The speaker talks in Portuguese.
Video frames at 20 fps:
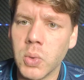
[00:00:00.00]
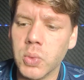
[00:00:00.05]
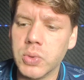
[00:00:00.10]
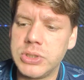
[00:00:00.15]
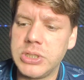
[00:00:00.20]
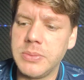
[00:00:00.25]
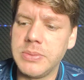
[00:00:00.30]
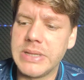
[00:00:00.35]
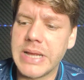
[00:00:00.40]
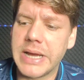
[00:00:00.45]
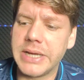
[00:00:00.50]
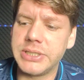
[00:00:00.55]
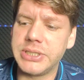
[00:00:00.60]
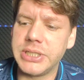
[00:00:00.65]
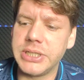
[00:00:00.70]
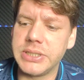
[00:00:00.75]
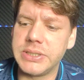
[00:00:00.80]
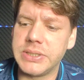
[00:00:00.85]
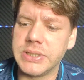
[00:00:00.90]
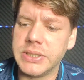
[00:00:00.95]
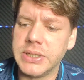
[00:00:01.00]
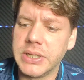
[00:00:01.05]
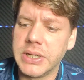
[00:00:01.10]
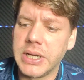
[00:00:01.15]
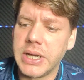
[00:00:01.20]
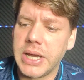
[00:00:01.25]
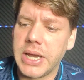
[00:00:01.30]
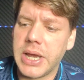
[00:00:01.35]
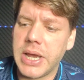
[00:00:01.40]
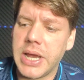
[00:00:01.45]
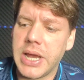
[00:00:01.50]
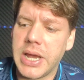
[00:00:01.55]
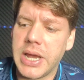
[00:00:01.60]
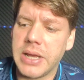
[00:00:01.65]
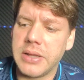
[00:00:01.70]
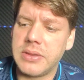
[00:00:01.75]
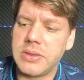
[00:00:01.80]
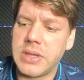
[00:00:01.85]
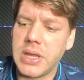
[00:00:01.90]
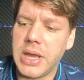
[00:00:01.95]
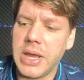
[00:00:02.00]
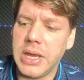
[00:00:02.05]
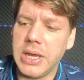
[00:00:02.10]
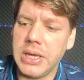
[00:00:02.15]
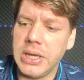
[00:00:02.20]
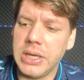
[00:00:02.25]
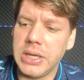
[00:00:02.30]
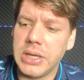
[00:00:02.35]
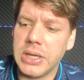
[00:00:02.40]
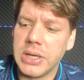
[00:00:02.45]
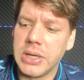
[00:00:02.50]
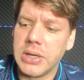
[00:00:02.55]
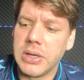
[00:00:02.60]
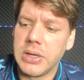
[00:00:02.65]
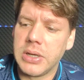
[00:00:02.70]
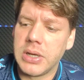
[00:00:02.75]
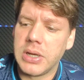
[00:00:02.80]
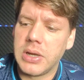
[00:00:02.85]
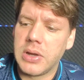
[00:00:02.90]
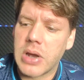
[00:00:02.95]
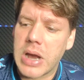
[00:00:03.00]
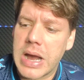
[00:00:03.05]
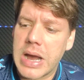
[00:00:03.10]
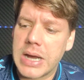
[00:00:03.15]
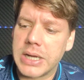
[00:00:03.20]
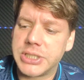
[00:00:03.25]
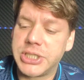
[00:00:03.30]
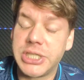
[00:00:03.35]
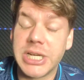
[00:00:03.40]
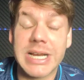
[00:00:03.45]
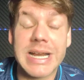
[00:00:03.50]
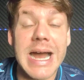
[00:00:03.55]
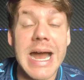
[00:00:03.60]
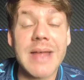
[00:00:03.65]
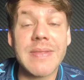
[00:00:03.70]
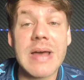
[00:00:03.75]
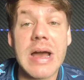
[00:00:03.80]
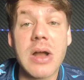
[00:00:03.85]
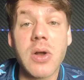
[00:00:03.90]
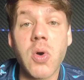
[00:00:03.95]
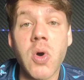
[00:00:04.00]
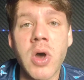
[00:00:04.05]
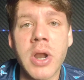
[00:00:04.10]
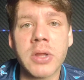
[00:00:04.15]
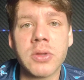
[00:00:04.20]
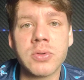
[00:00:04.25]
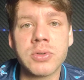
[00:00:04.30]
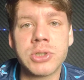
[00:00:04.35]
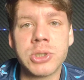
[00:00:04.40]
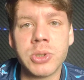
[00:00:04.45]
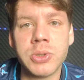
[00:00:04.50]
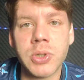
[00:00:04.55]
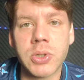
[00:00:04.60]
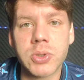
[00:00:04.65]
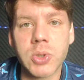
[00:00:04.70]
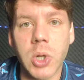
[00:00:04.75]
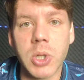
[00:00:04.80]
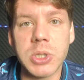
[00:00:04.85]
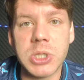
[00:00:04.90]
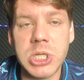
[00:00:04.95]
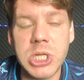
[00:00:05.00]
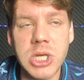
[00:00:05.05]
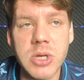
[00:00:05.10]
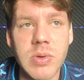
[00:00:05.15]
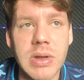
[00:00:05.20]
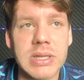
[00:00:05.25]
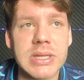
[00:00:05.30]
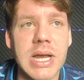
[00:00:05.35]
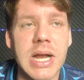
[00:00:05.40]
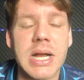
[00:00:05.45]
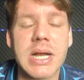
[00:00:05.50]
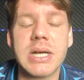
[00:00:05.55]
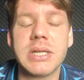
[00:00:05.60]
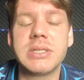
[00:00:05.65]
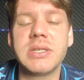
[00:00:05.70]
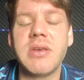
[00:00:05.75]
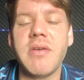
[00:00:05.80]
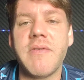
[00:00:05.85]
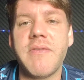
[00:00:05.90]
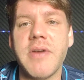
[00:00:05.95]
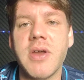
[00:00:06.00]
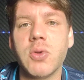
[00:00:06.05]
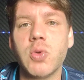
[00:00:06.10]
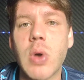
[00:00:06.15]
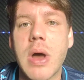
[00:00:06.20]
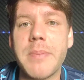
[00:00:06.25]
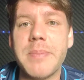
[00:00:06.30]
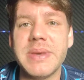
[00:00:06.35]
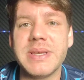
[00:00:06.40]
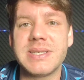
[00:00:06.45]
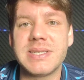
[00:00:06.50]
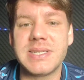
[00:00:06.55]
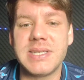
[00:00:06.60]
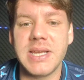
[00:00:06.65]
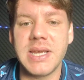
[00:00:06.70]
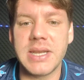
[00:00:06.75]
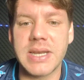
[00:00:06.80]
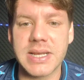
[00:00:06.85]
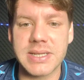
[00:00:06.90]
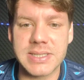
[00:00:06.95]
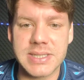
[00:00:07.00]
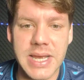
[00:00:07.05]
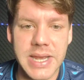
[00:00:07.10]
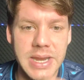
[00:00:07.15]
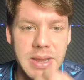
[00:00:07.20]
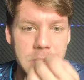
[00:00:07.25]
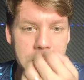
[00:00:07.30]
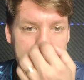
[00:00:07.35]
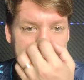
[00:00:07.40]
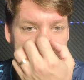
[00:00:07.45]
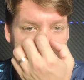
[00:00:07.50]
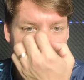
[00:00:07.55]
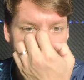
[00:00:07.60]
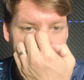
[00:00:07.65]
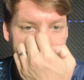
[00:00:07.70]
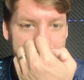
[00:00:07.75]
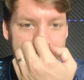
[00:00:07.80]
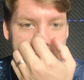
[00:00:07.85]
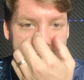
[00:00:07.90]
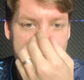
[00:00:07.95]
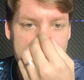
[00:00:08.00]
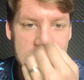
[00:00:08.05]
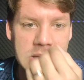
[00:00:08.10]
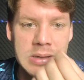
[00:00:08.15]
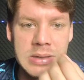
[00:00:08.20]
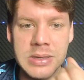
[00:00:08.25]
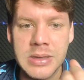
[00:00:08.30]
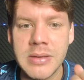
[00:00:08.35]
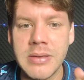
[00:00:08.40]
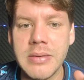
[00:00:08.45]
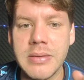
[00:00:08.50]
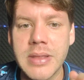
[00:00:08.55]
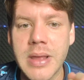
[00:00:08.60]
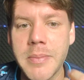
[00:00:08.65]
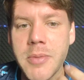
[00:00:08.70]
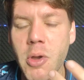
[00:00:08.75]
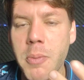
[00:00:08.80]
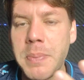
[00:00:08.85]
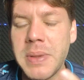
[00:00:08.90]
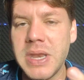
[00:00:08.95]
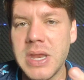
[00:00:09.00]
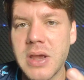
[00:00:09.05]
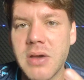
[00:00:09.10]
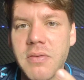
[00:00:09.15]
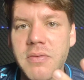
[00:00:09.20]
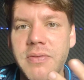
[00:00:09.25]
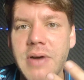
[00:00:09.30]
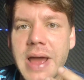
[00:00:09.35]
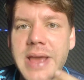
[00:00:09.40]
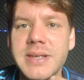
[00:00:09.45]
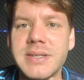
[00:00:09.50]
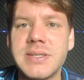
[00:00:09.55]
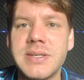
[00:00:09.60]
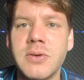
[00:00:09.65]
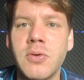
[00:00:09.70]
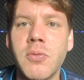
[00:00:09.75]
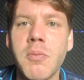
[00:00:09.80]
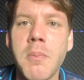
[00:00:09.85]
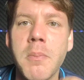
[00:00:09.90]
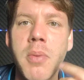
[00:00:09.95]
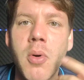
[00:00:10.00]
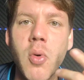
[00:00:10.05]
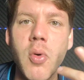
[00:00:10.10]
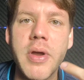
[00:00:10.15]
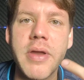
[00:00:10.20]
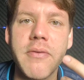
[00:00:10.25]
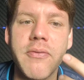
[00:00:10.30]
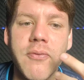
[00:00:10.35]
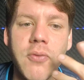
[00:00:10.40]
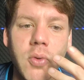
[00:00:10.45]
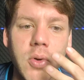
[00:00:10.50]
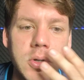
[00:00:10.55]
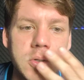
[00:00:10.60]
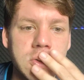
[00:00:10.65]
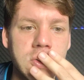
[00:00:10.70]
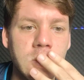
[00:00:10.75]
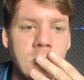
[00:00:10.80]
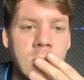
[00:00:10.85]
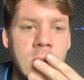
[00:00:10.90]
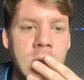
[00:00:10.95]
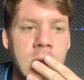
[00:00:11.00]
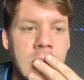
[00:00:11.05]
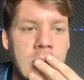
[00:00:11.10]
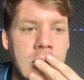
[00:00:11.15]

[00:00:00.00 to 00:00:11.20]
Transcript: O time da gente é, tem a chegada agora do Júnior Todinho, atacante que veio do ABC na Série B, né, e que, na minha opinião, vai ser um bom reforço.